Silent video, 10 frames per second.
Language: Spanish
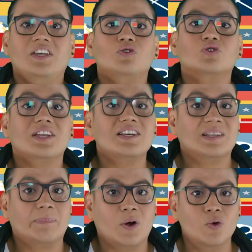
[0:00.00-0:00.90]
y si ustedes
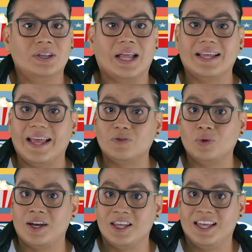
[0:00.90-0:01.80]
se preguntan qué es
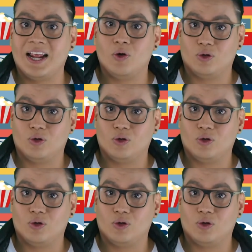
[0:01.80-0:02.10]
una niñera